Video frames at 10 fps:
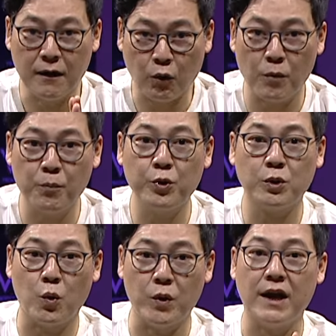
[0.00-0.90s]
ร่วมพูด
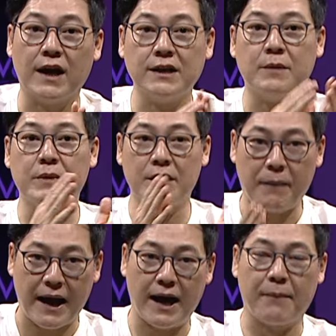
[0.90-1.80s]
คุย แล้วก็จะมี
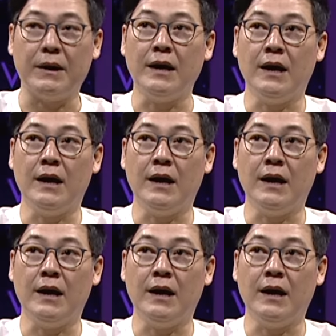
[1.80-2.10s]
ภาพ